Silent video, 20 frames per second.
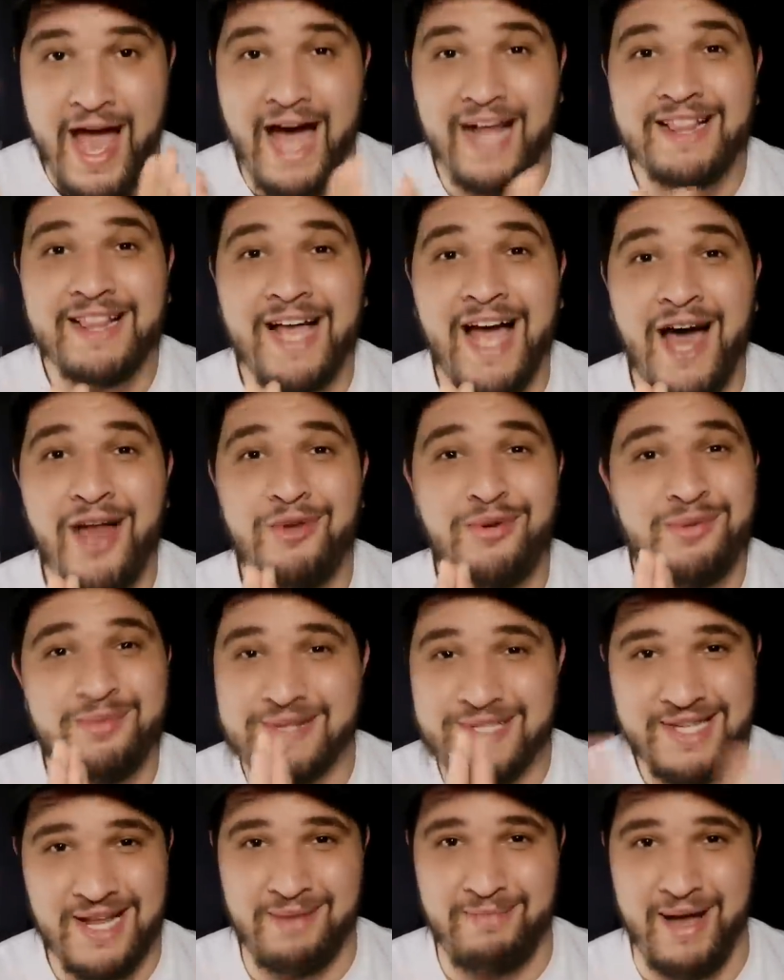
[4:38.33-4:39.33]
هذا القانون
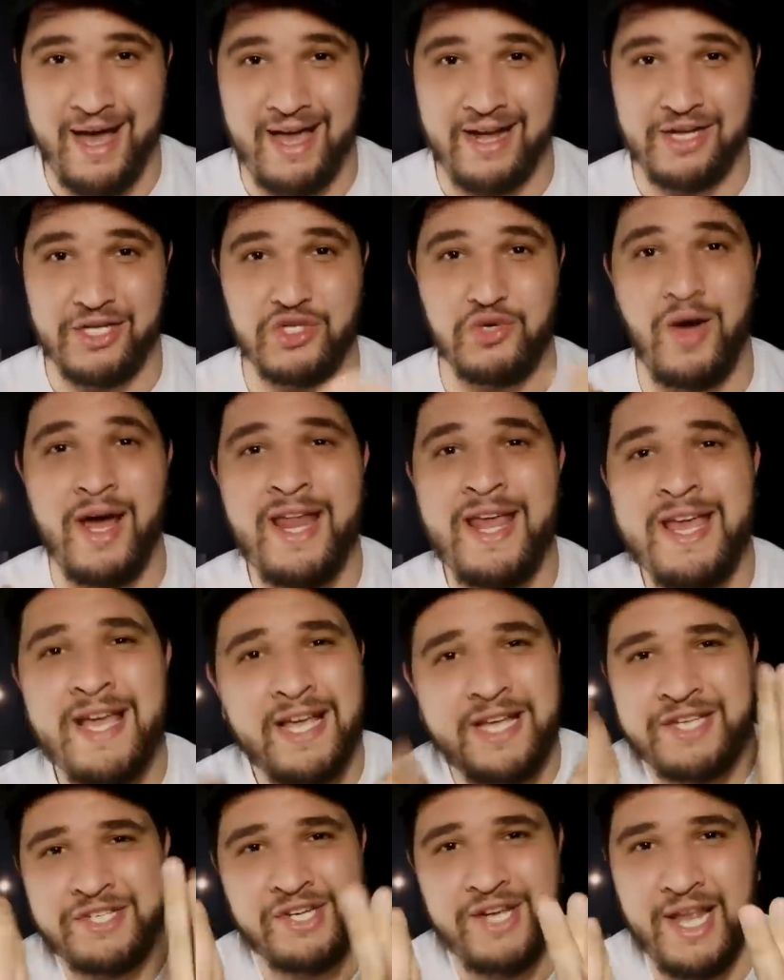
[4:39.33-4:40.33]
مازال ما خرج وانا
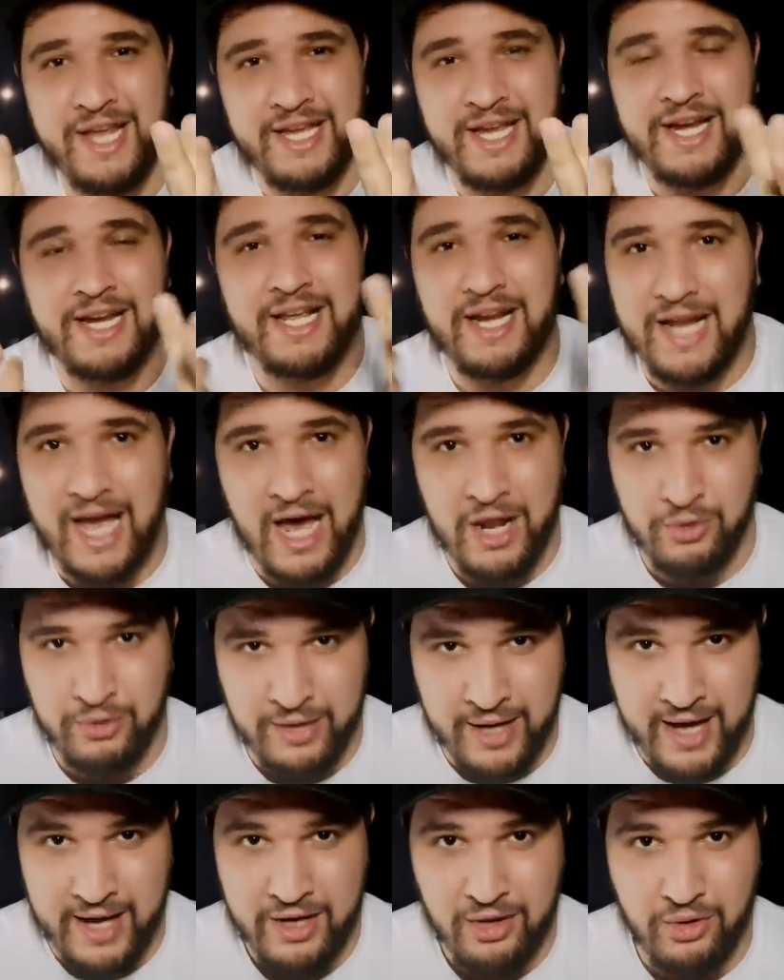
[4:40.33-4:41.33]
كي نجي نحكي لك
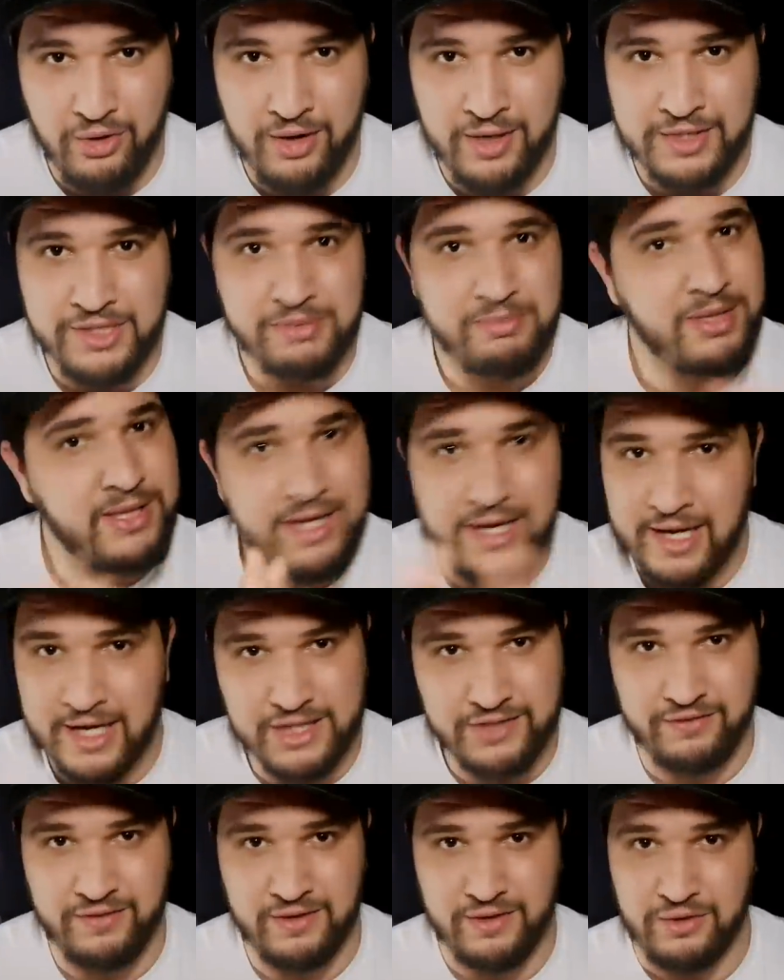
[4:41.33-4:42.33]
القانون نهار يخرج ما
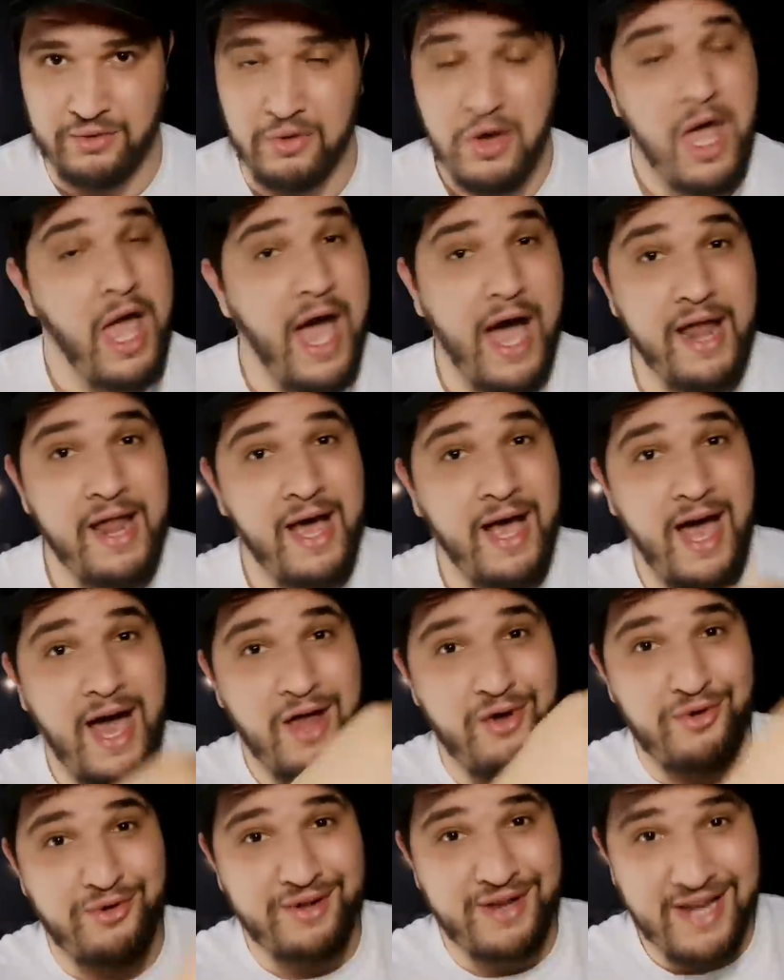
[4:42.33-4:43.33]
نديرلكش فيديو انا
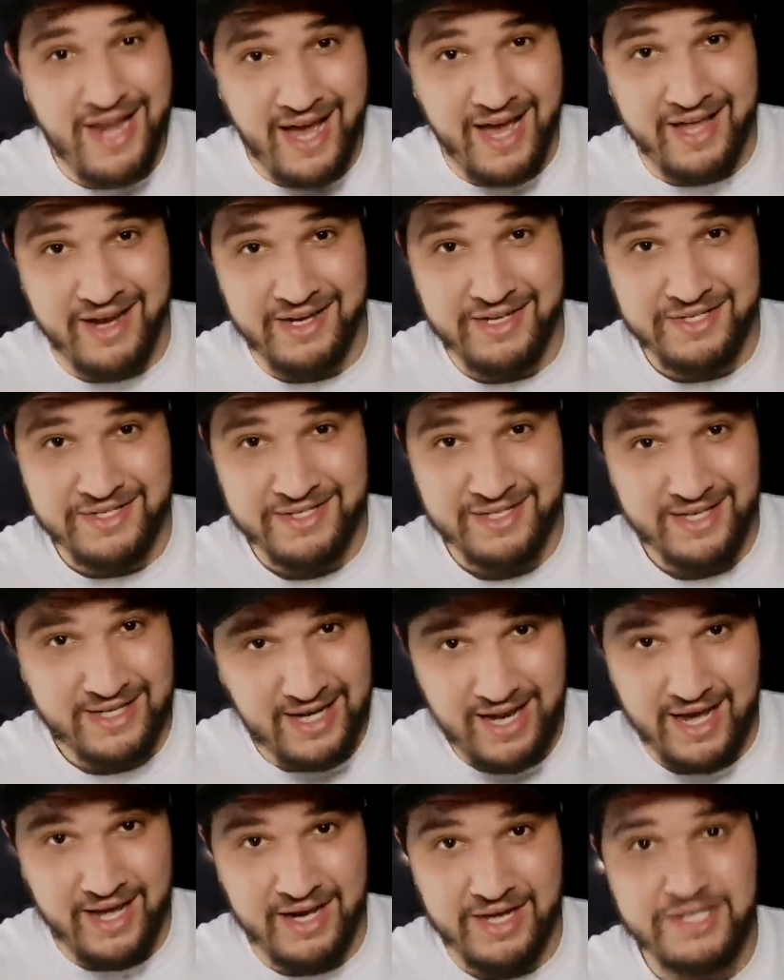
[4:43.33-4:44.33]
قانوني الا خرج
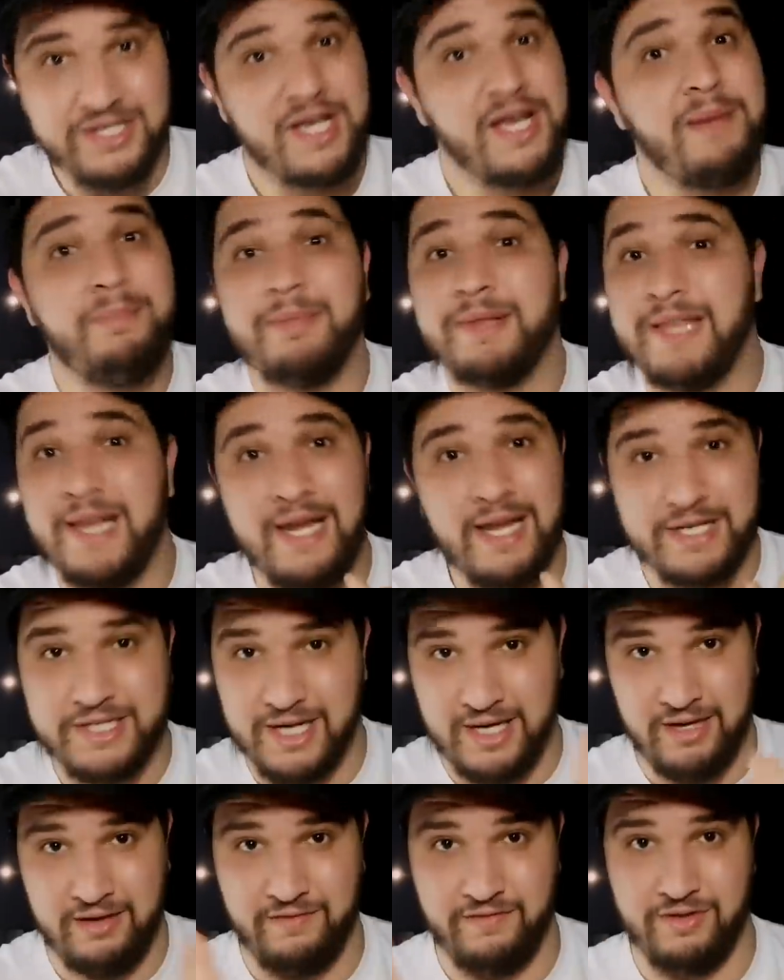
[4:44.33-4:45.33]
الا خرج ما
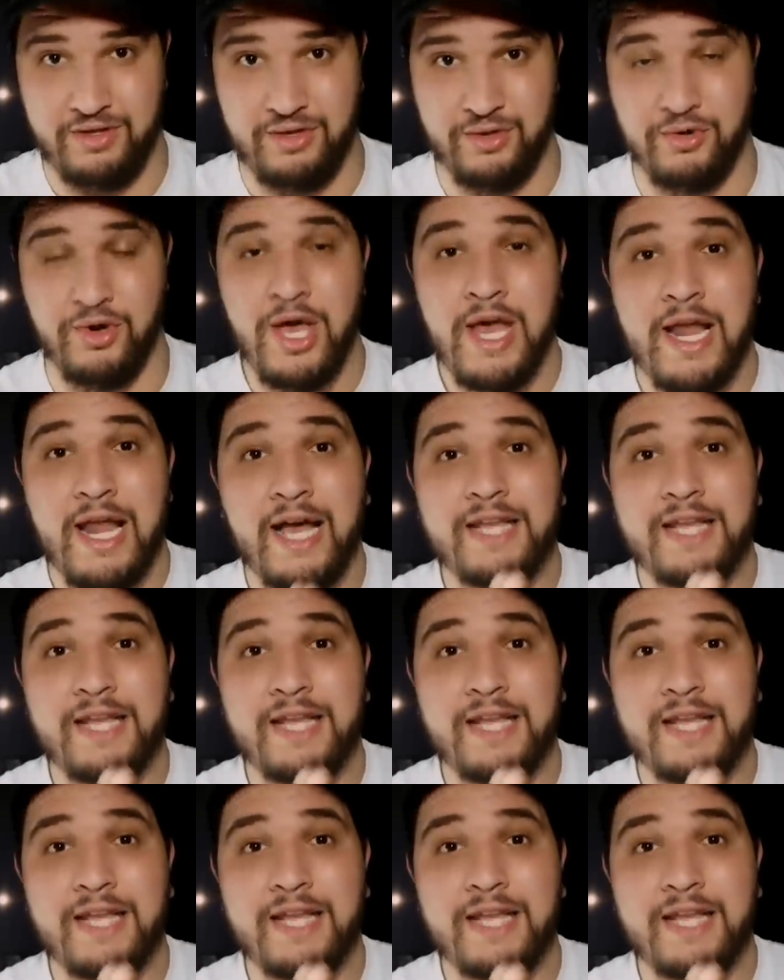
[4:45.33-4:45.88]
نديرلكش عليه فيديو